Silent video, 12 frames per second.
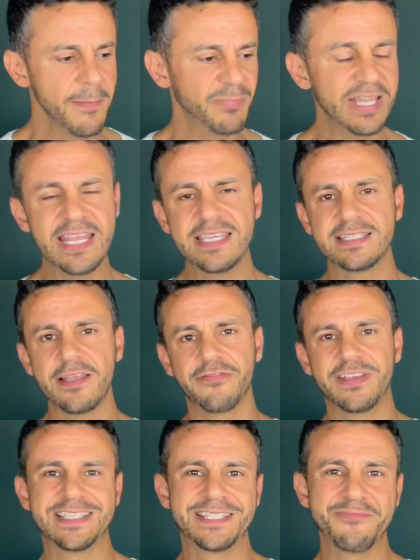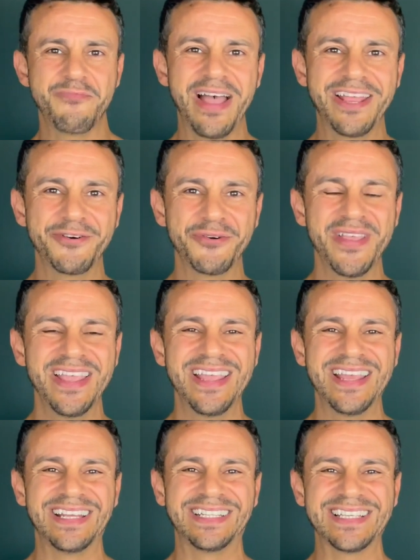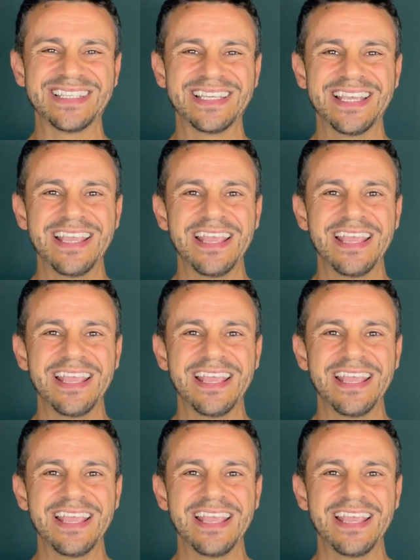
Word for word: bin ich der festen Meinung, dass